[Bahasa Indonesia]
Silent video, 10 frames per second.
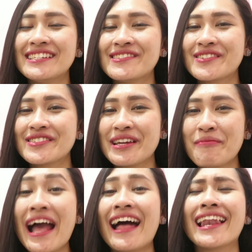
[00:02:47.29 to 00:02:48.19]
dan
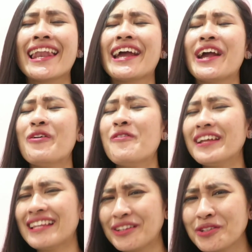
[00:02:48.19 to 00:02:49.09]
seterusnya mah
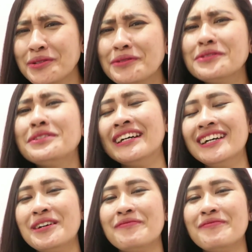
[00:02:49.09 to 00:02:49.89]
lewat atuh